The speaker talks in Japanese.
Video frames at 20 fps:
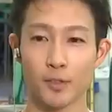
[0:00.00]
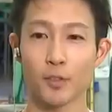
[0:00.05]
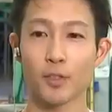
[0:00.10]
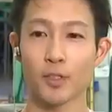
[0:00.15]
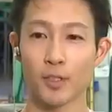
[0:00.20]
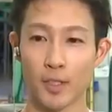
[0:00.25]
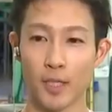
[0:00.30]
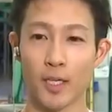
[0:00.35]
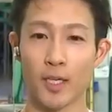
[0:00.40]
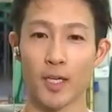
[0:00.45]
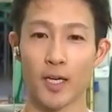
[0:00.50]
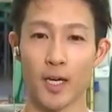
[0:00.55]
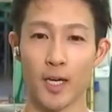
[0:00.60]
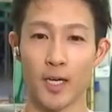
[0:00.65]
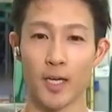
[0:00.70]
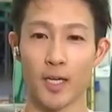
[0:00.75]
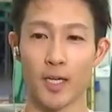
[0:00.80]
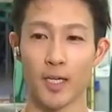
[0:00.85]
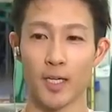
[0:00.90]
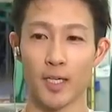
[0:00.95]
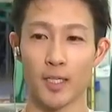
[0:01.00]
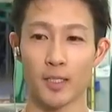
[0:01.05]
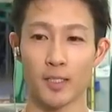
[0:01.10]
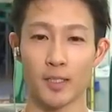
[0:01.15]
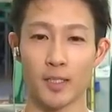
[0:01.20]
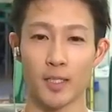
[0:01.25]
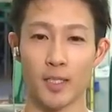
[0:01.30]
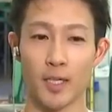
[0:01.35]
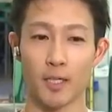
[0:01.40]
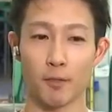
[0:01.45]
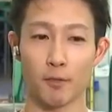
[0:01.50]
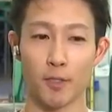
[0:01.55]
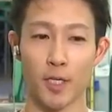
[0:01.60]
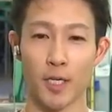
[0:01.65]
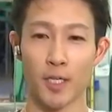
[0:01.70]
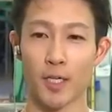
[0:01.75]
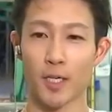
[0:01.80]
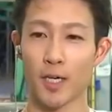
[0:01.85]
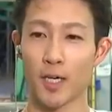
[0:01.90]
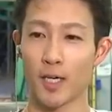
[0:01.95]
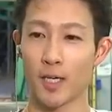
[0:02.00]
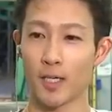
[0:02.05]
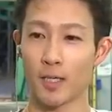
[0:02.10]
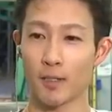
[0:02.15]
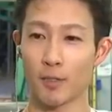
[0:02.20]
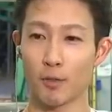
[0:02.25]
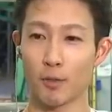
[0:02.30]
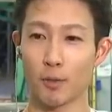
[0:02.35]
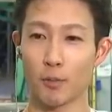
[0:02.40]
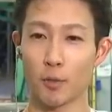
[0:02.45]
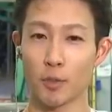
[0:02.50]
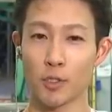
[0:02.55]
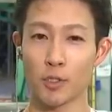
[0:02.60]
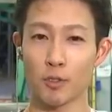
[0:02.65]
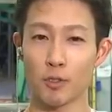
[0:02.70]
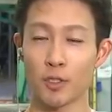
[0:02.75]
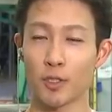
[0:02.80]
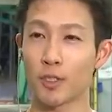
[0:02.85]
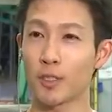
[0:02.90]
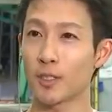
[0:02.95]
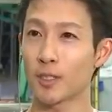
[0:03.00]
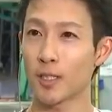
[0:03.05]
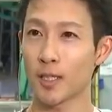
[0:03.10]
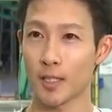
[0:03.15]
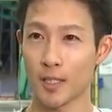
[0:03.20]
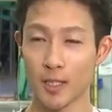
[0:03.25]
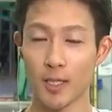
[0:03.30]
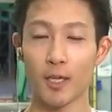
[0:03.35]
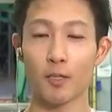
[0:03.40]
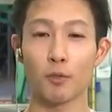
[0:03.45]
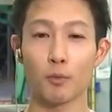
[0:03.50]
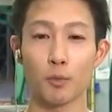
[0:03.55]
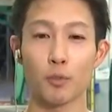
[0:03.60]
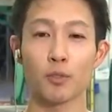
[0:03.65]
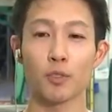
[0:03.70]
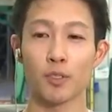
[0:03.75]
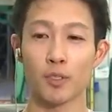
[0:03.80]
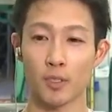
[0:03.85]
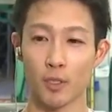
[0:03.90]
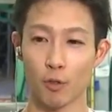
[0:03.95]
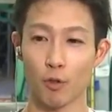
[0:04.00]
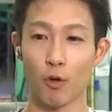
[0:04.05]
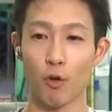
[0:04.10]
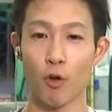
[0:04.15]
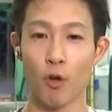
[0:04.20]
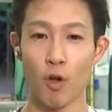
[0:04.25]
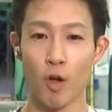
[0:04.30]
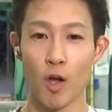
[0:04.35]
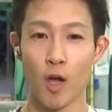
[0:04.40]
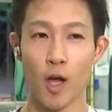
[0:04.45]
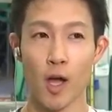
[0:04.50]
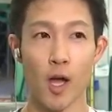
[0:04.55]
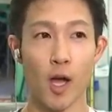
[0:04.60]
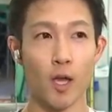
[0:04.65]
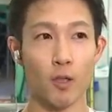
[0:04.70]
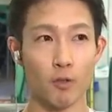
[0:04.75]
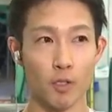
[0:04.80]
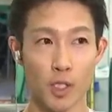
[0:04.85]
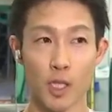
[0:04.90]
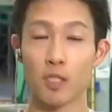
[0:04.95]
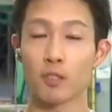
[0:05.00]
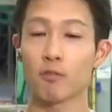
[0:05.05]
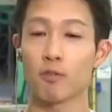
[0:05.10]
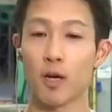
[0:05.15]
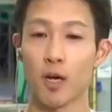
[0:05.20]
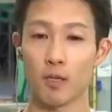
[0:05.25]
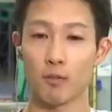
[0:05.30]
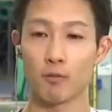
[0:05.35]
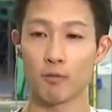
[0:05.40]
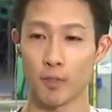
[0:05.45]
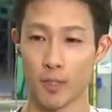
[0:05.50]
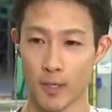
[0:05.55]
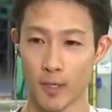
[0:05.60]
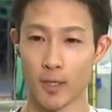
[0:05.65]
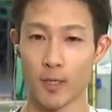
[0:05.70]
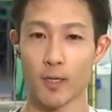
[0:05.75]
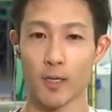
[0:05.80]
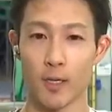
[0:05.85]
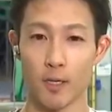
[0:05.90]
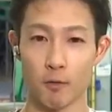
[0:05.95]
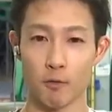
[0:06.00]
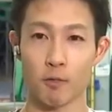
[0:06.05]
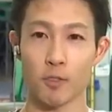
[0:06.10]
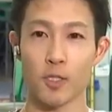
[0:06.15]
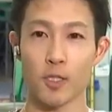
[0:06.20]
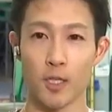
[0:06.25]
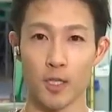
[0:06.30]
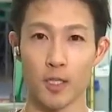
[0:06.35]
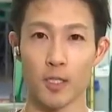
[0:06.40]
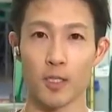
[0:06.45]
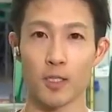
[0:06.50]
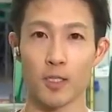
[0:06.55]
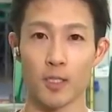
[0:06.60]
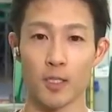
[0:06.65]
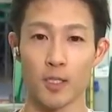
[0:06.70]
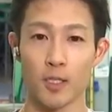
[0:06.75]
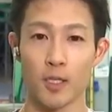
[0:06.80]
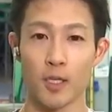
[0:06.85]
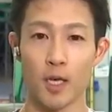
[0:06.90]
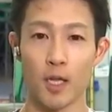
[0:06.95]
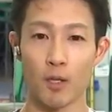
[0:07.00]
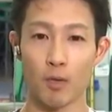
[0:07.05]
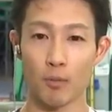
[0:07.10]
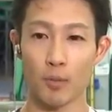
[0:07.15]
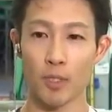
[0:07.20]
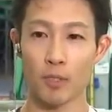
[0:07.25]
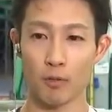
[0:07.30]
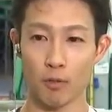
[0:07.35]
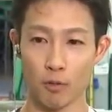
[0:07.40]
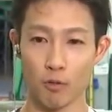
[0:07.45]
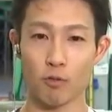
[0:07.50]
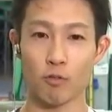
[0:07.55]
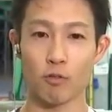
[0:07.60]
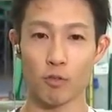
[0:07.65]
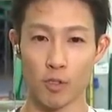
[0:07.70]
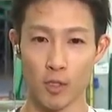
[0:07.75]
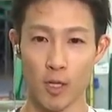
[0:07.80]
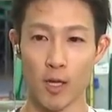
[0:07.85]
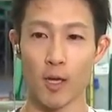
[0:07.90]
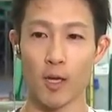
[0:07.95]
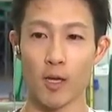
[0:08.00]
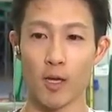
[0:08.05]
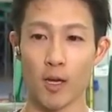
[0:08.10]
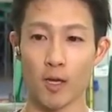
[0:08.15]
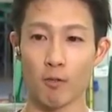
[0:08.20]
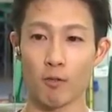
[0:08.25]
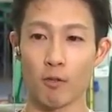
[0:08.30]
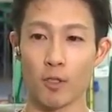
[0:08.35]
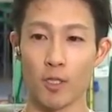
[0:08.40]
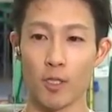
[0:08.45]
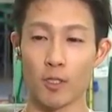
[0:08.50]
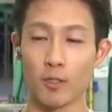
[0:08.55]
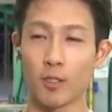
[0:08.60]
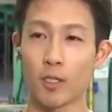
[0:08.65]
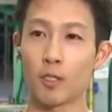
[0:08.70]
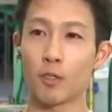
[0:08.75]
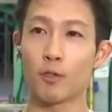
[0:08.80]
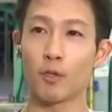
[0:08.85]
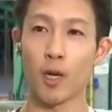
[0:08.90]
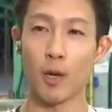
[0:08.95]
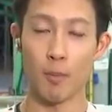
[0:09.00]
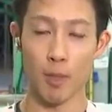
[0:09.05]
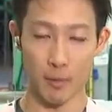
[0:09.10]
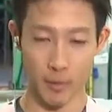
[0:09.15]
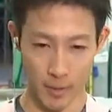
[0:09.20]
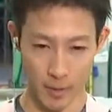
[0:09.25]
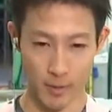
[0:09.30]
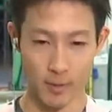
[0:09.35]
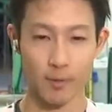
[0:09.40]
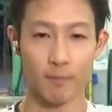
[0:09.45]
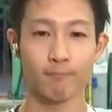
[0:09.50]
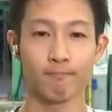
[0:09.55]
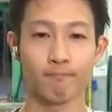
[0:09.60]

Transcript: そうですねはいあのなかなかこういうポジションに立てないと思うんですけど、あのチャンスはあるんで、あのしっかりあのベストを尽くしてあのいいレースできるよう頑張ります。